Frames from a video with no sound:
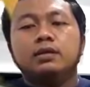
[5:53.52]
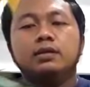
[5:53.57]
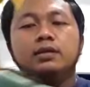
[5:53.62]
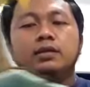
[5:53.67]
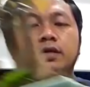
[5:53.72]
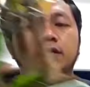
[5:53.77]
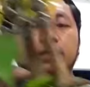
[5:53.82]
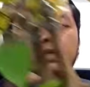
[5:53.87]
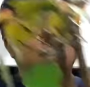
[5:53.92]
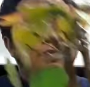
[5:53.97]

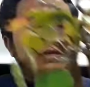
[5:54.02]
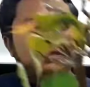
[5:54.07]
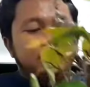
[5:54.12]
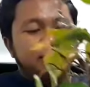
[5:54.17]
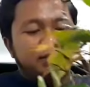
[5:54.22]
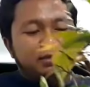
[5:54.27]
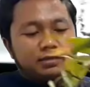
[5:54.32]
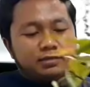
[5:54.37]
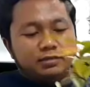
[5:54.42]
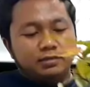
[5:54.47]
เรื่องดิน
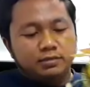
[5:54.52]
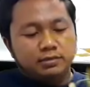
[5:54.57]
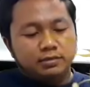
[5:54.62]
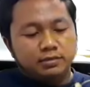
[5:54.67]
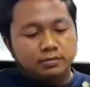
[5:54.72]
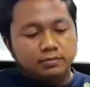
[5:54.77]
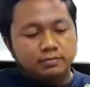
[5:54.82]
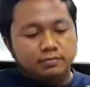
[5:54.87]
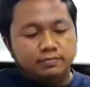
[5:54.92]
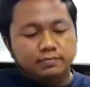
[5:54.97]

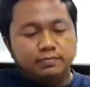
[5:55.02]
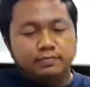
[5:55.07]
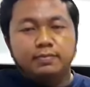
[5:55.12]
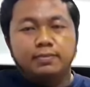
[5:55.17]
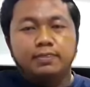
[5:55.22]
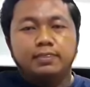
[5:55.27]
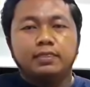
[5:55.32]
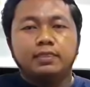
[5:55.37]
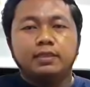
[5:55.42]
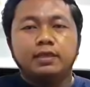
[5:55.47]

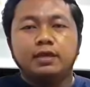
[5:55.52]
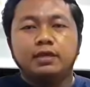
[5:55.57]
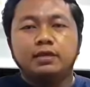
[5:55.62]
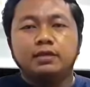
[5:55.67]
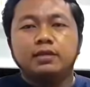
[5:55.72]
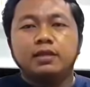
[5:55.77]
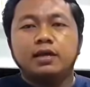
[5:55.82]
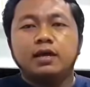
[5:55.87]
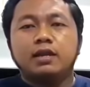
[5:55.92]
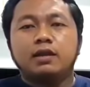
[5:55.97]
ดิน
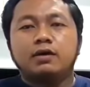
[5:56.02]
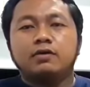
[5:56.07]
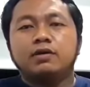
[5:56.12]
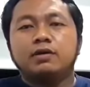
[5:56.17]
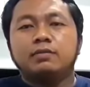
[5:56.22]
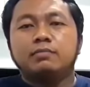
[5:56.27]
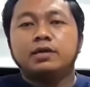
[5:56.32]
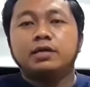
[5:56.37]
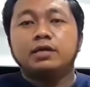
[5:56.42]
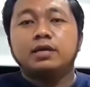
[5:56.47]
ถ้าเรา
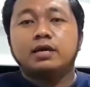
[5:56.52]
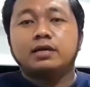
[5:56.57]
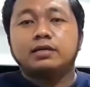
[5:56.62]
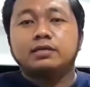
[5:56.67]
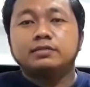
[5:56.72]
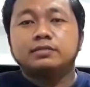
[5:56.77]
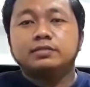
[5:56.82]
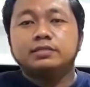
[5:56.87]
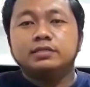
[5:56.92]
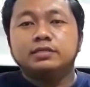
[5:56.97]
ยังไม่อยาก
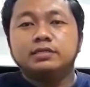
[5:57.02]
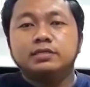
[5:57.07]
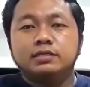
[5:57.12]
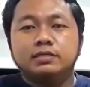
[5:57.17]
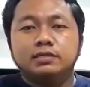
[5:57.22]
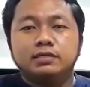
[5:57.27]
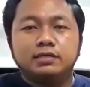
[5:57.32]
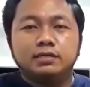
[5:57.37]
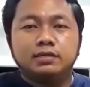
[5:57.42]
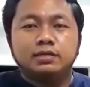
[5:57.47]
ซื้อ
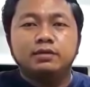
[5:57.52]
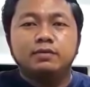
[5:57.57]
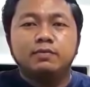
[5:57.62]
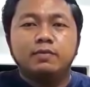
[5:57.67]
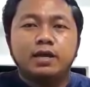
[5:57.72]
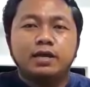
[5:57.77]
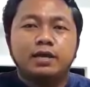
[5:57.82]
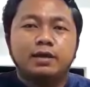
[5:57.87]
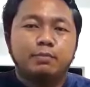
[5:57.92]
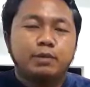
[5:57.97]
หรือ
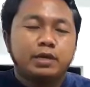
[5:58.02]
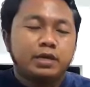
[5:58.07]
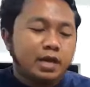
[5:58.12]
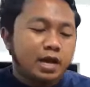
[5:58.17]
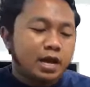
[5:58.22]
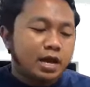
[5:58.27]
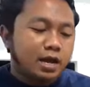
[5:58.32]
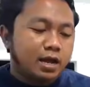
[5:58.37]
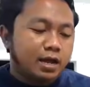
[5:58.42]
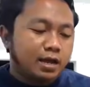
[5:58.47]
ว่ายังไม่อ
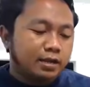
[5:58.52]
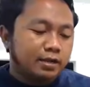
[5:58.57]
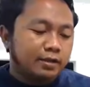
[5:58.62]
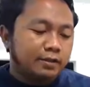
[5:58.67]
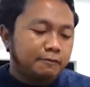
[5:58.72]
ยาก